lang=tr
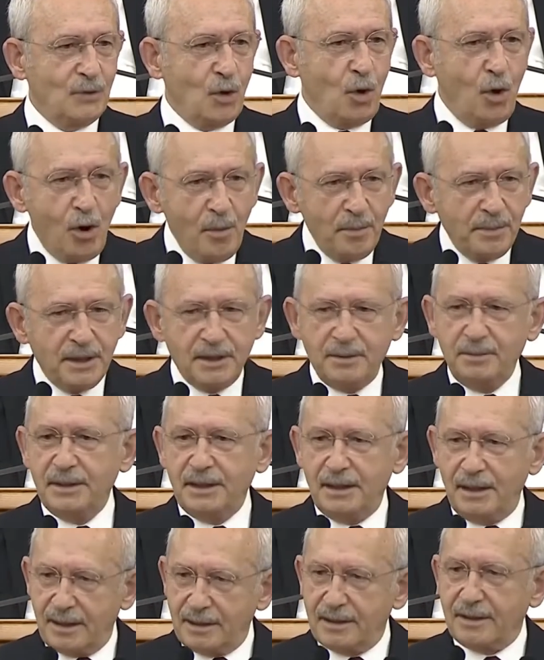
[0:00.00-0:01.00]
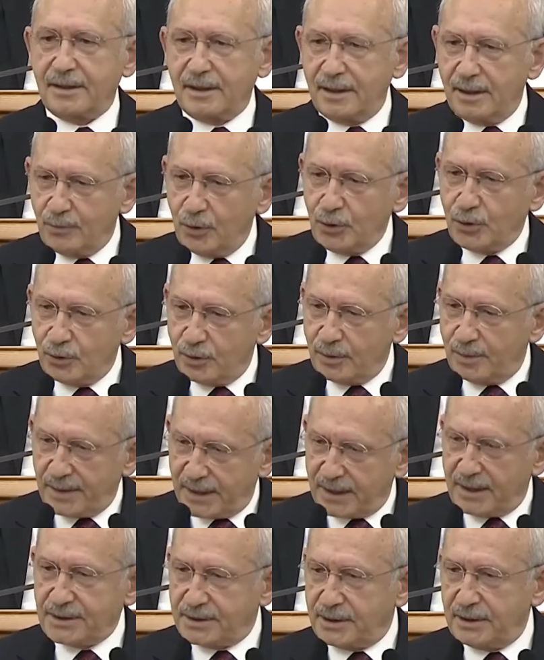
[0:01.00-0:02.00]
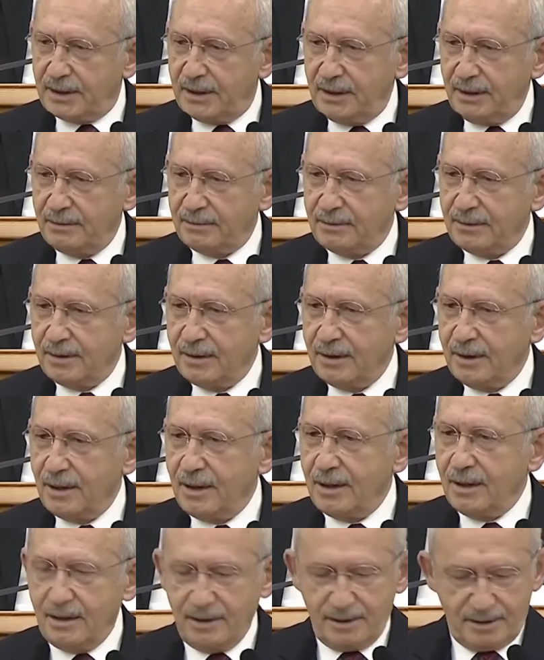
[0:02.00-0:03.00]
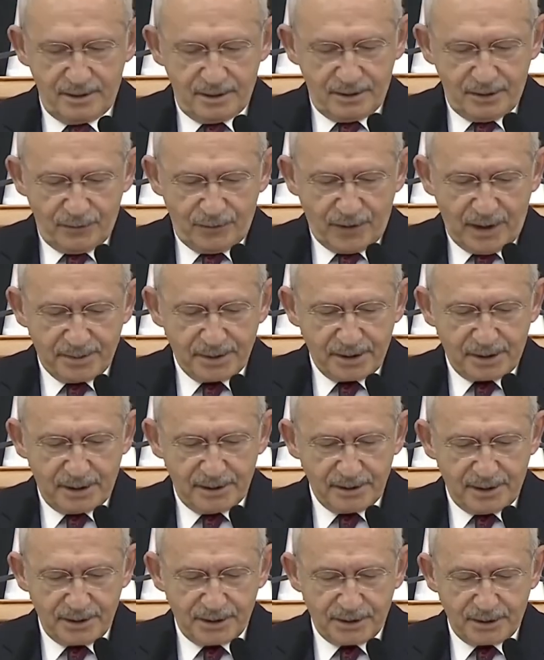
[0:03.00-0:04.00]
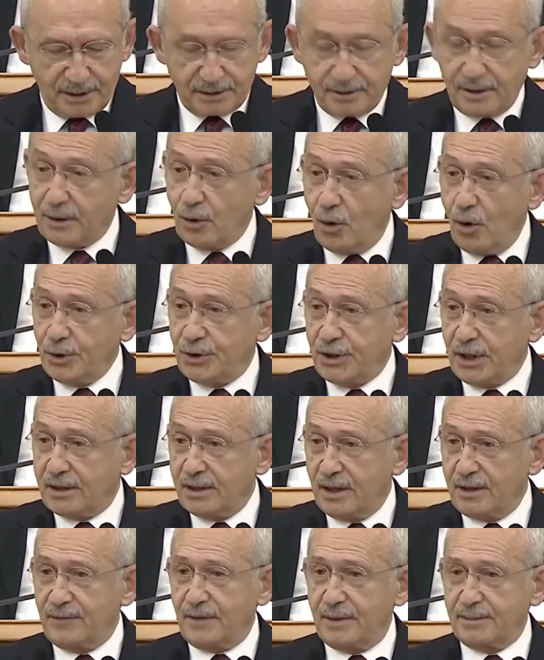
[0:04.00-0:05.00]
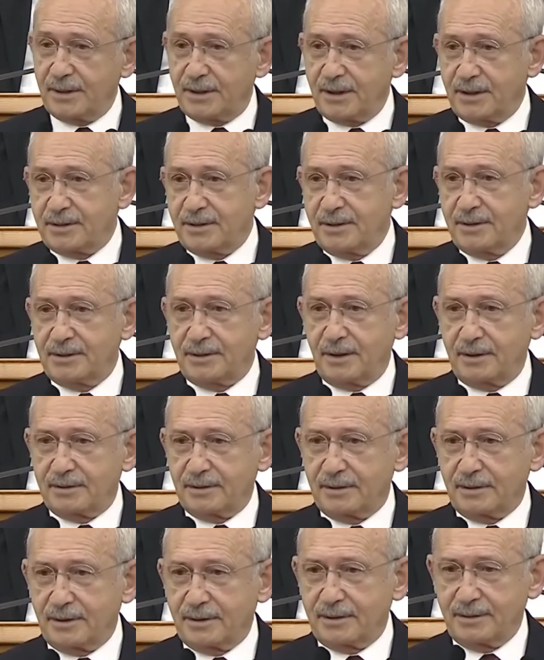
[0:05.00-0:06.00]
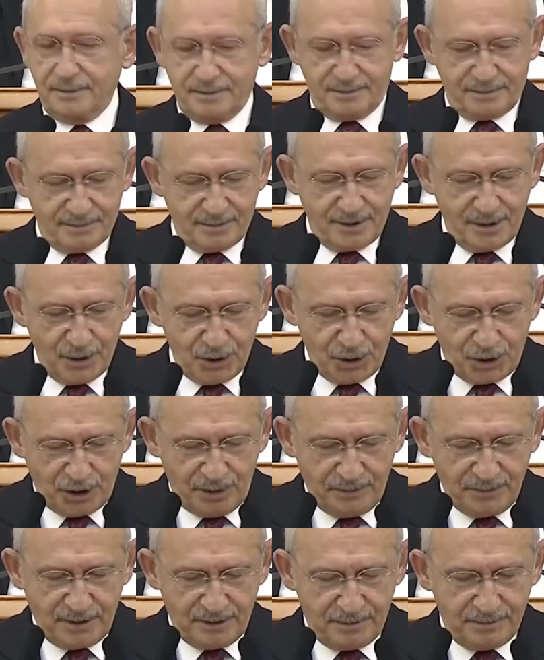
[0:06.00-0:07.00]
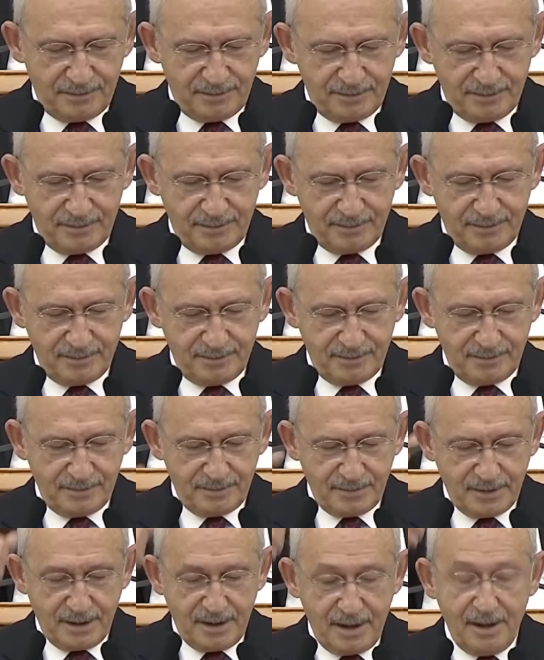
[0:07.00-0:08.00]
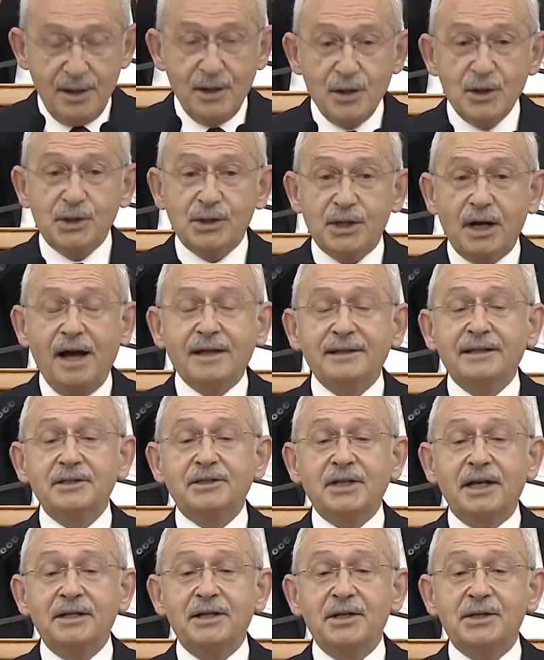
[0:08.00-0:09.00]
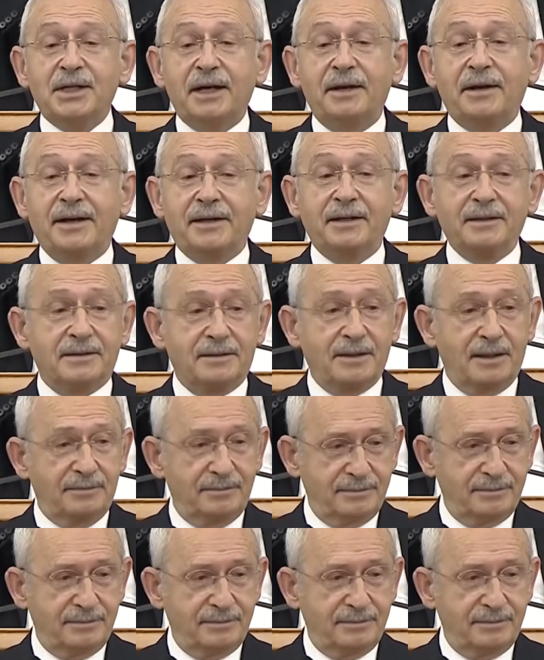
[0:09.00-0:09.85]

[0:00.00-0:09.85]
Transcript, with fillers: 11 milyar liraya bugünün parasıyla fabrikaları sattılar. 10 şeker fabrikasını sattılar. Şimdi sadece Nisan ayında